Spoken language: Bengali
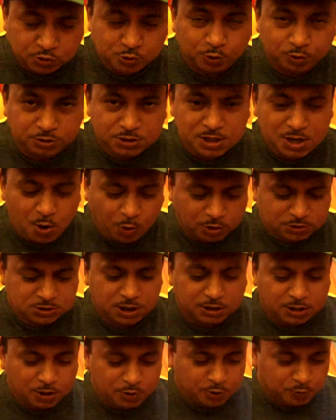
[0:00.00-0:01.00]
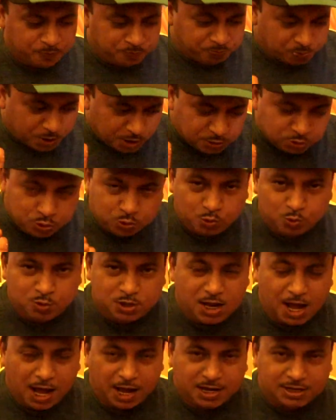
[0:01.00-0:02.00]
সত্যি অসাধারণ
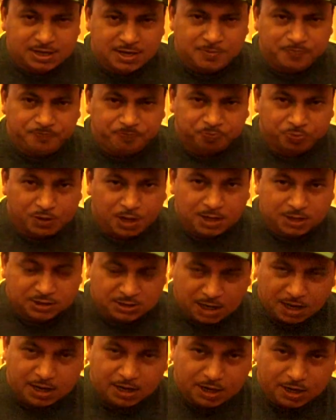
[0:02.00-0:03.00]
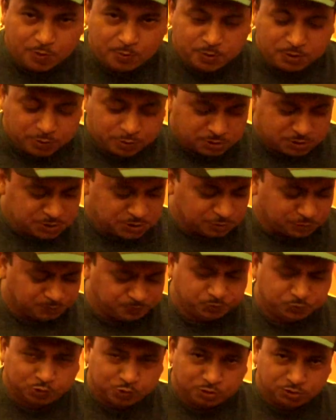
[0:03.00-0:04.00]
দুটি আইটেম তারা রেকমেন্ড করেছিল
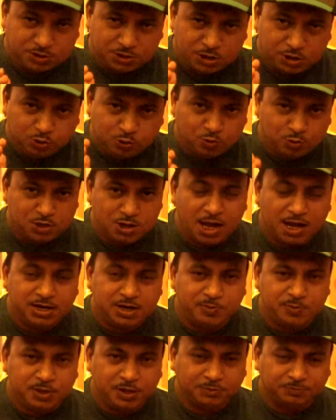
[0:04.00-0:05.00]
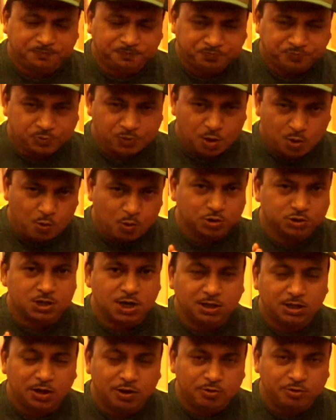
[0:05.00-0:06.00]
সত্যি দুটি আইটেমই
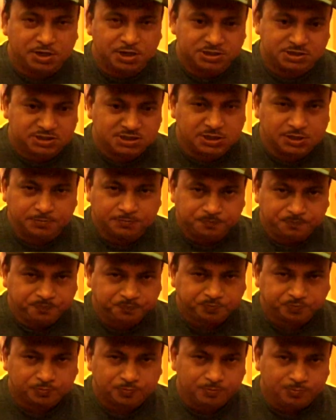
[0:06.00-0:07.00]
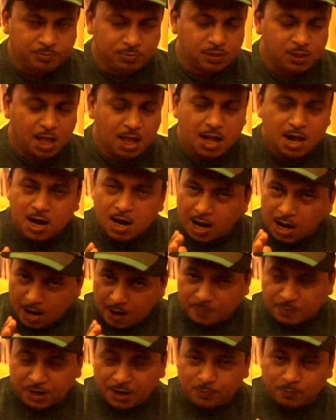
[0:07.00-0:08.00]
অসাধারণ টেস্টি
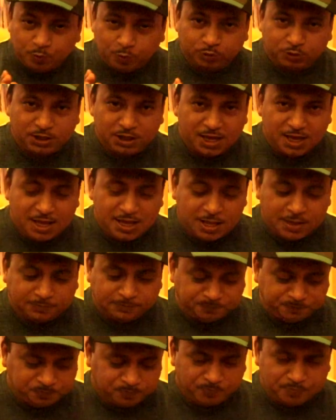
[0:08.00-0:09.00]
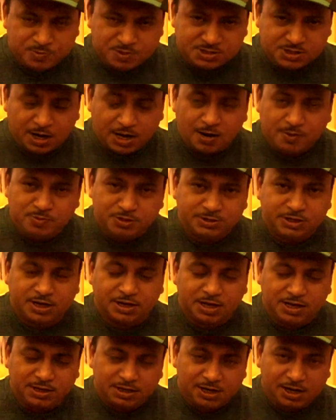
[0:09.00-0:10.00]
আপনারা প্রত্যেকেই মিস্টার অ্যান্ড
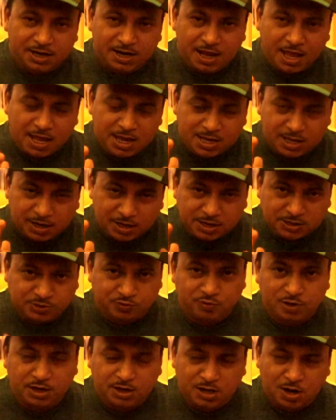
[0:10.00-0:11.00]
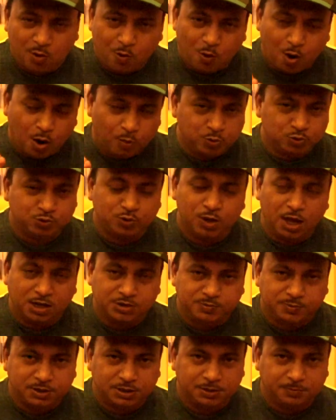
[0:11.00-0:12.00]
মিসেস ইদ্দিক এই রেস্টুরেন্টে অবশ্যই
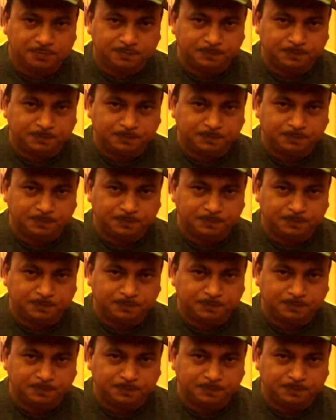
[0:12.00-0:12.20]
আসবেন